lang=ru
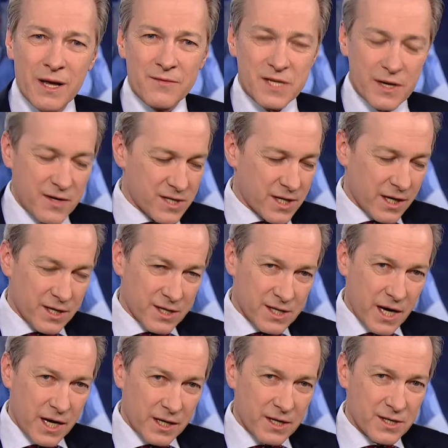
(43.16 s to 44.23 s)
В советских
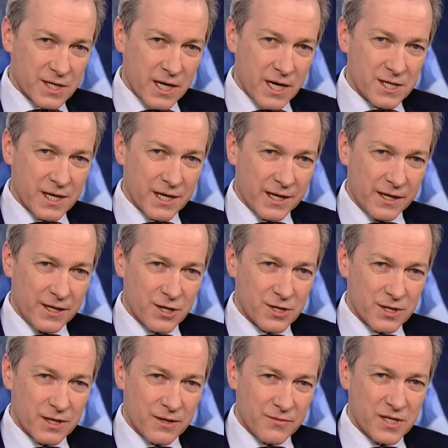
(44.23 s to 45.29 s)
изданиях сказки,
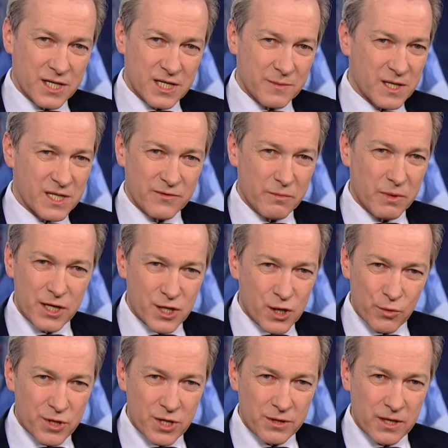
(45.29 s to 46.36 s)
конечно, все эти мотивы были
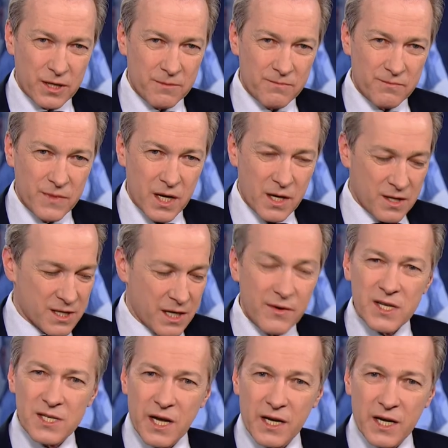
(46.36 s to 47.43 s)
исключены.
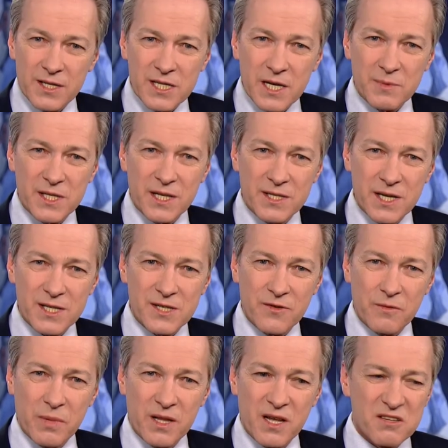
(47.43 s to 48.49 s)
Советская концепция
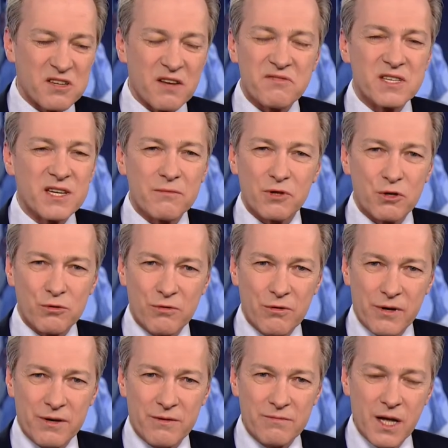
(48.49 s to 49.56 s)
детства была совсем
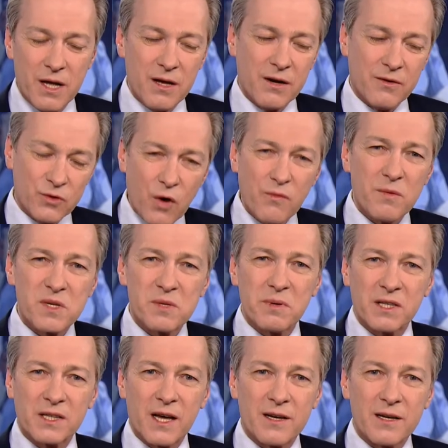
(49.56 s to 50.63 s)
другой. В новом
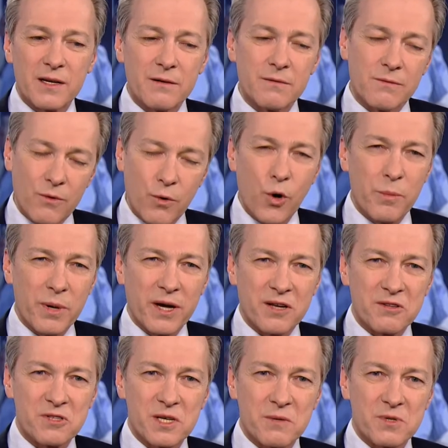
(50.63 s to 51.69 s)
спектакле обе
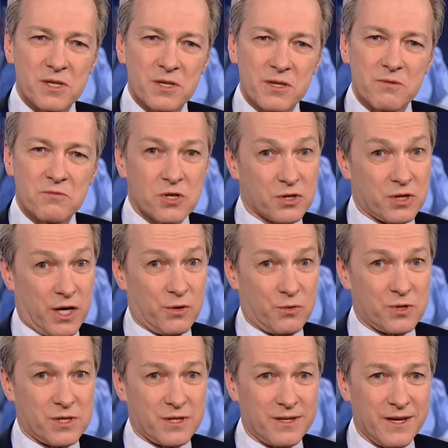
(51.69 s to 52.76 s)
концепции
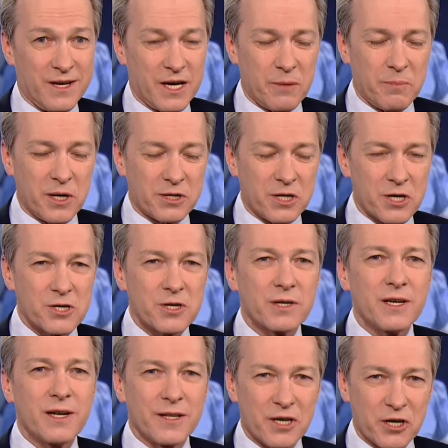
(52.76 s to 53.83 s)
читаются. Репортаж
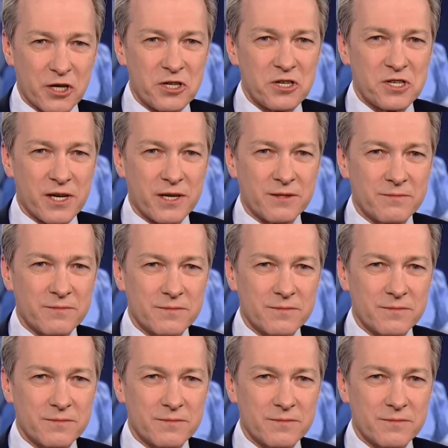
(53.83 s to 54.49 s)
Елена Ганесян.